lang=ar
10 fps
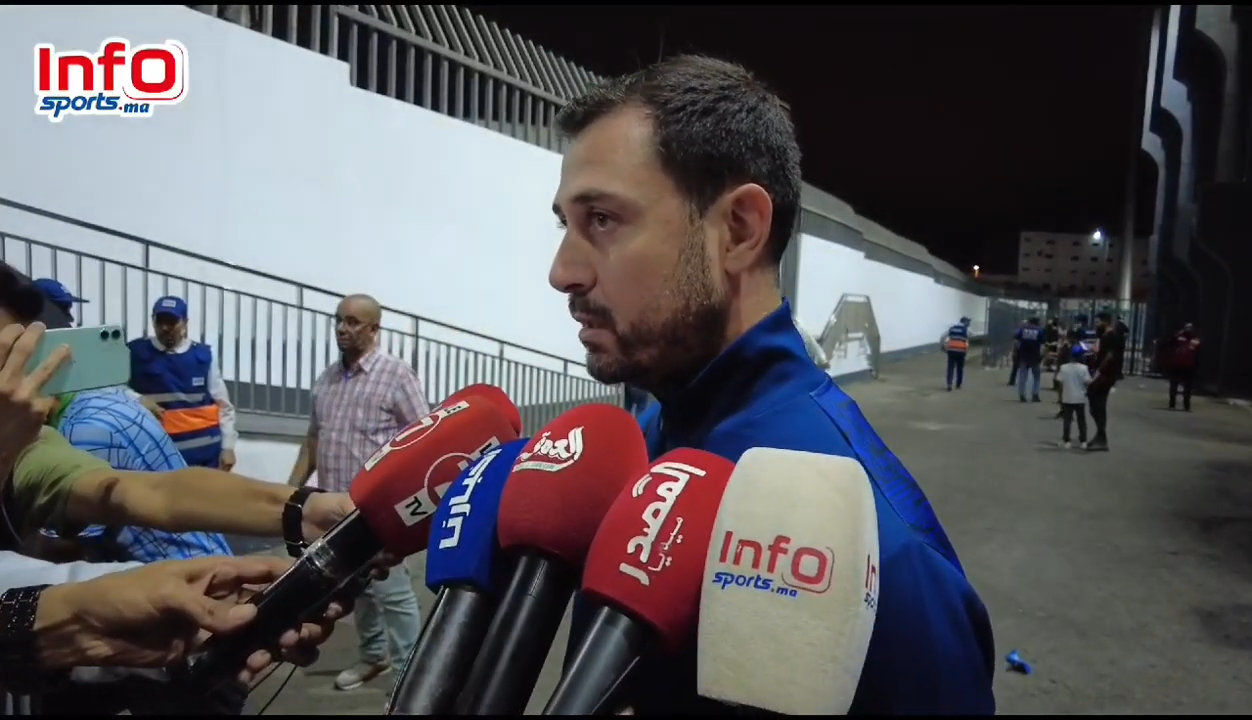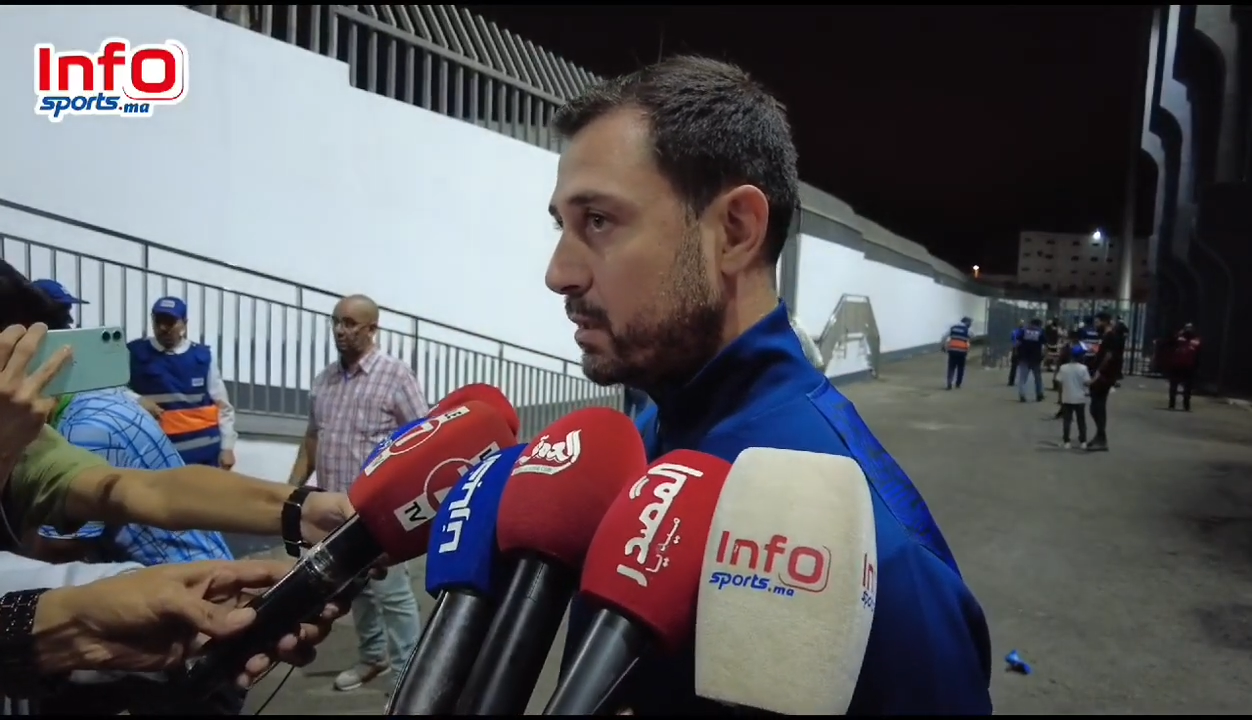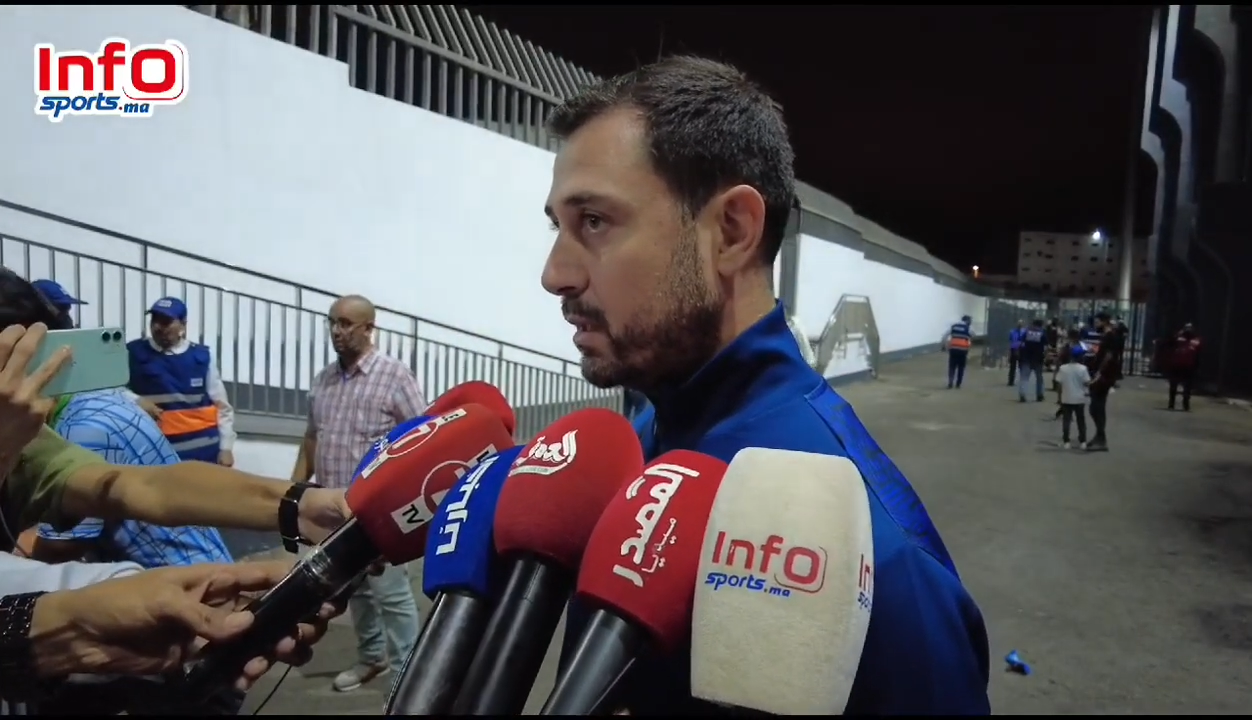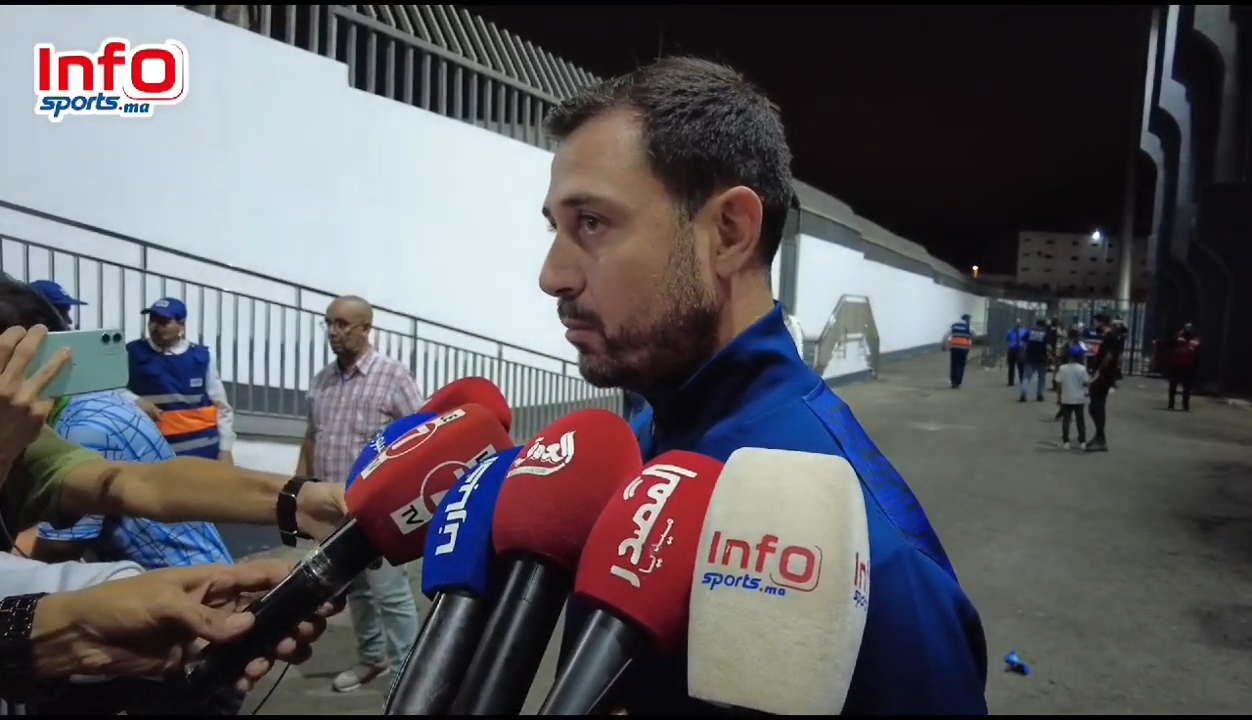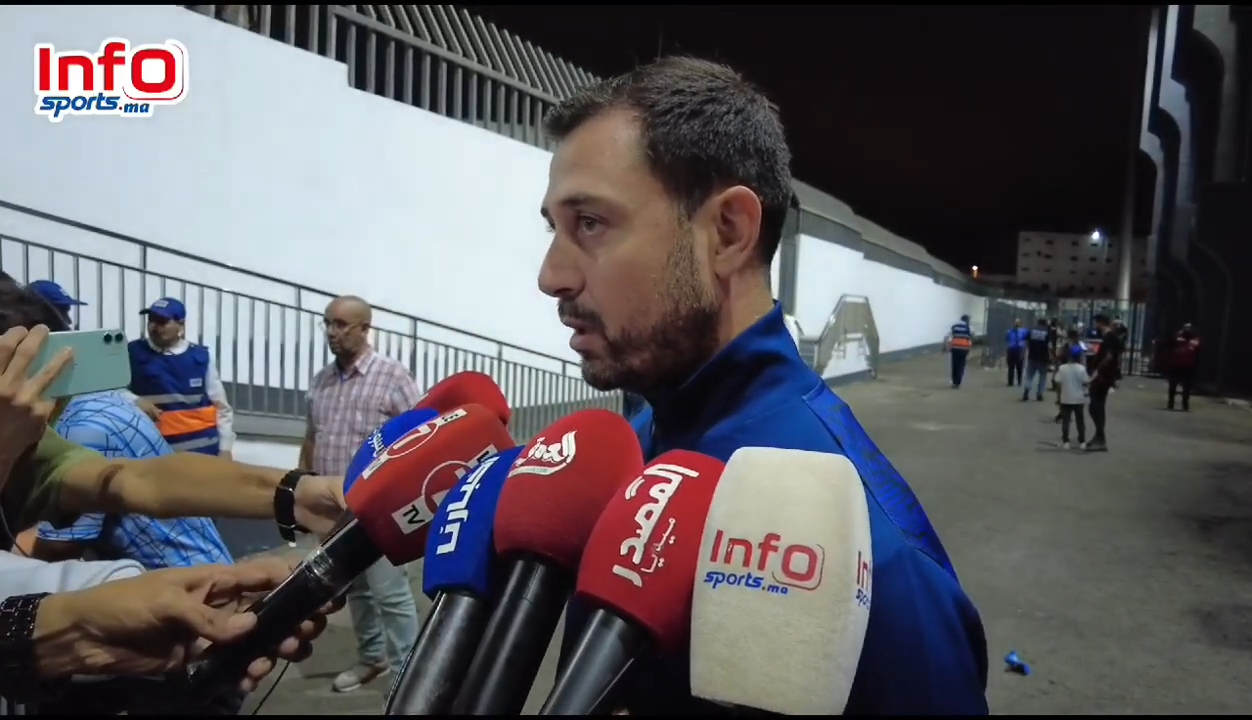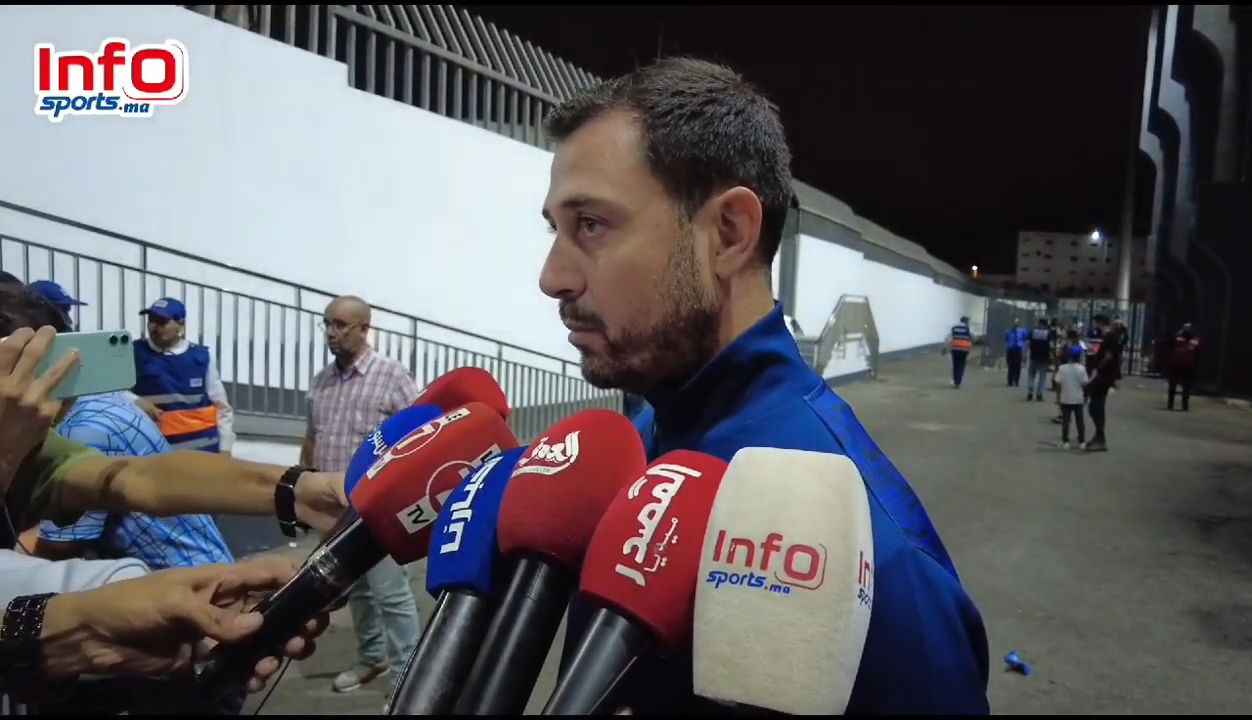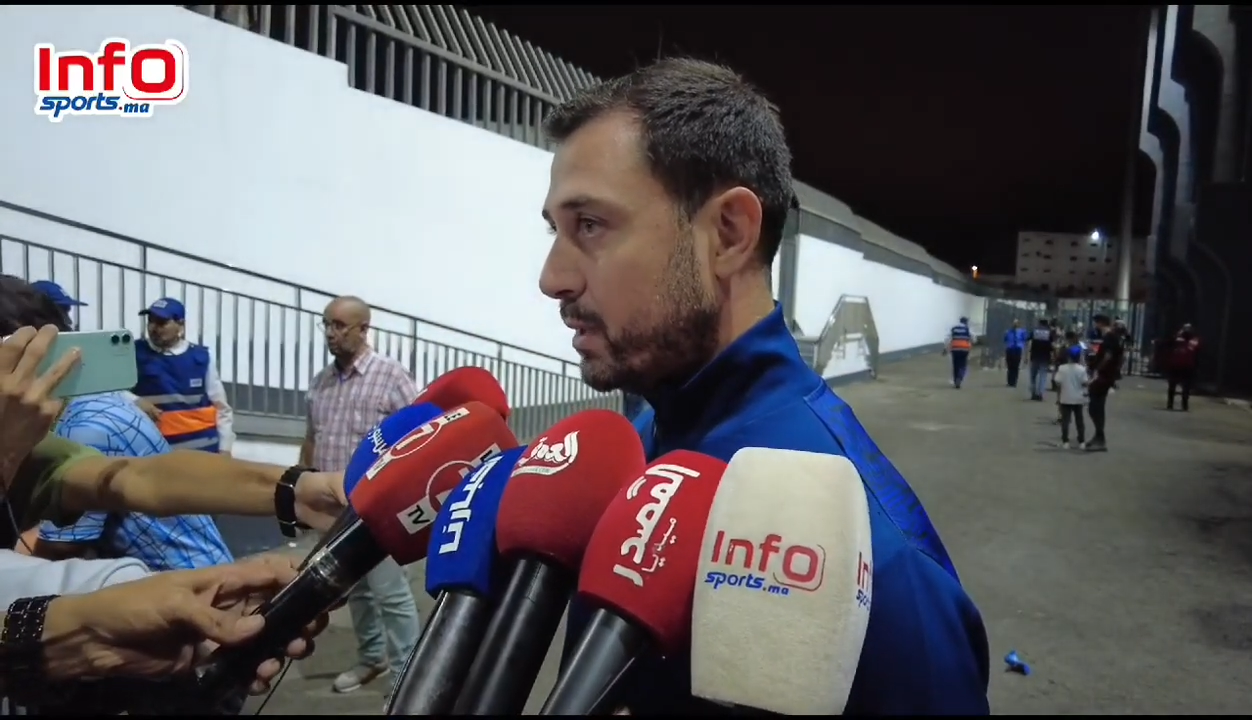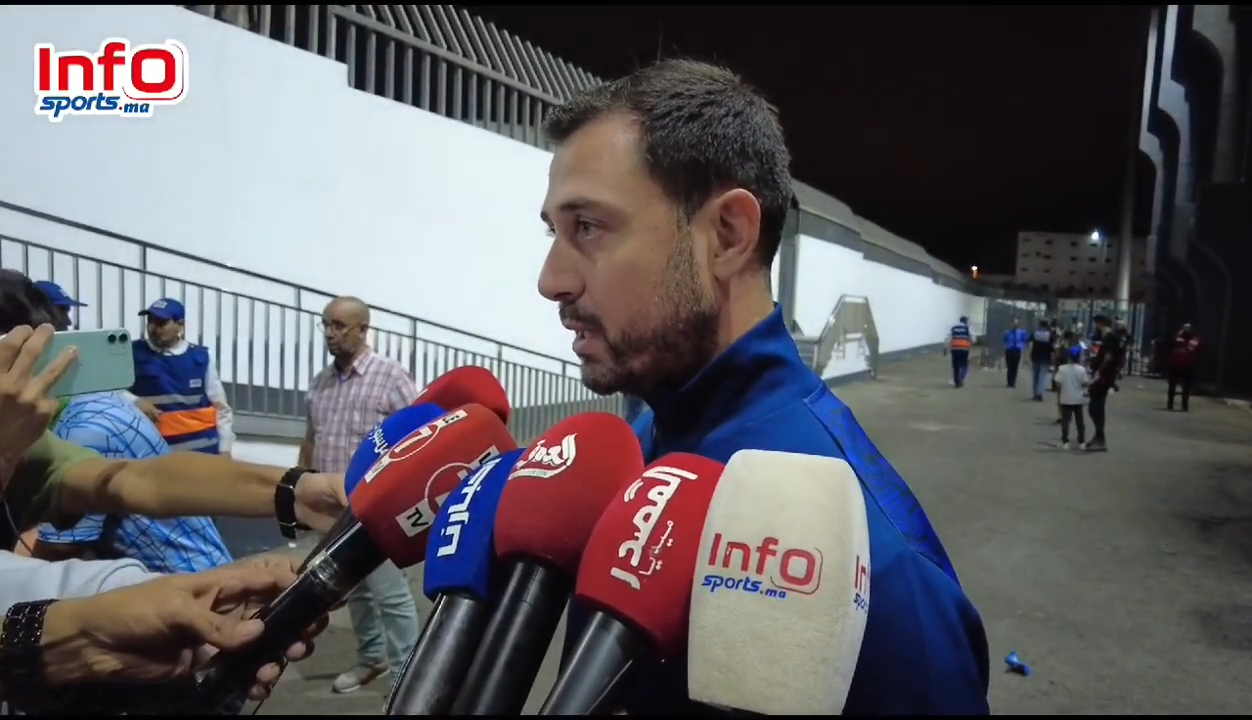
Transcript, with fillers: درنا مقابلة